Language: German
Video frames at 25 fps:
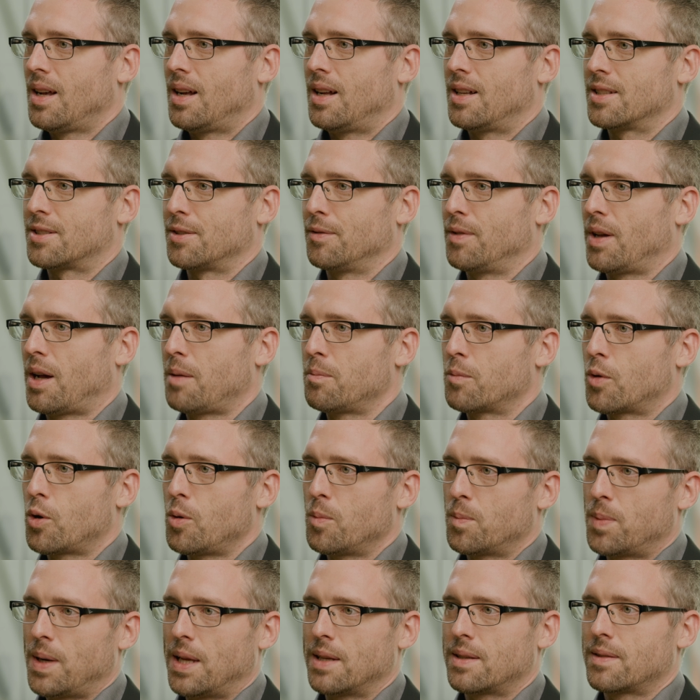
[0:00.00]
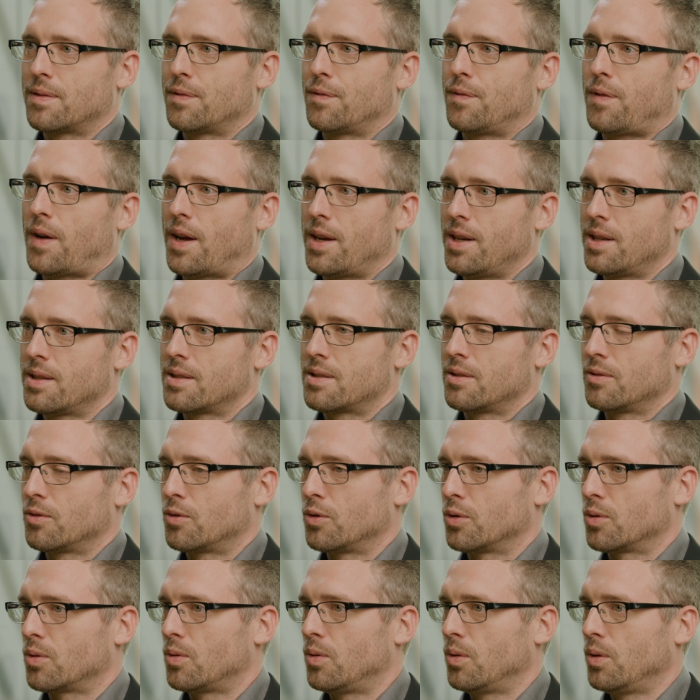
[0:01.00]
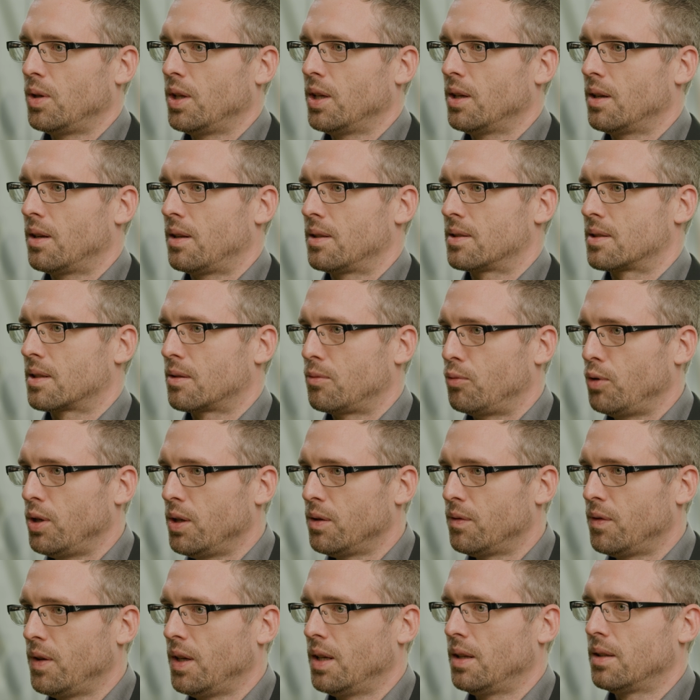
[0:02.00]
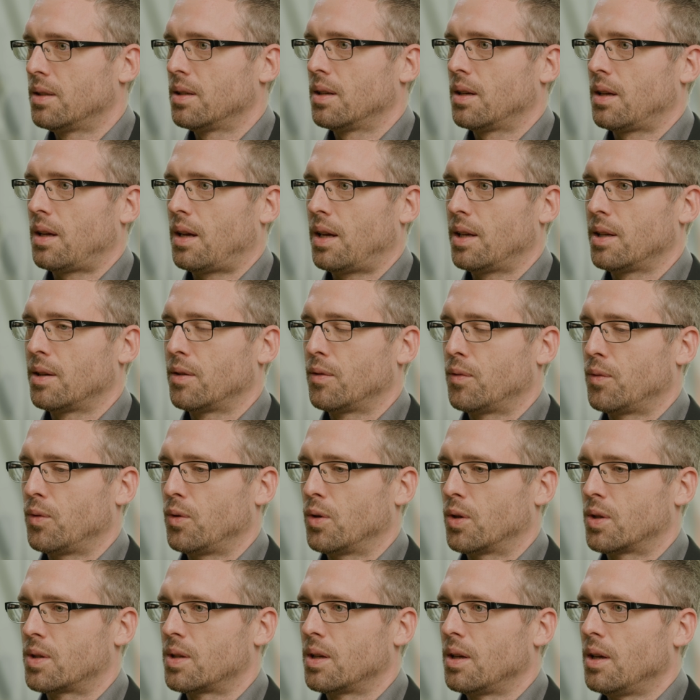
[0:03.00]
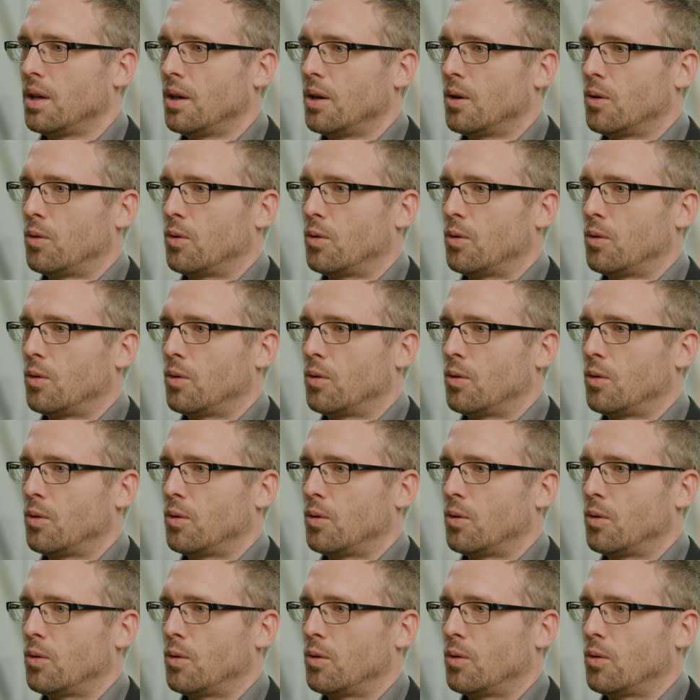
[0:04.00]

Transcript: Also wir haben komplett Finance und Controlling als Greenfield eingeführt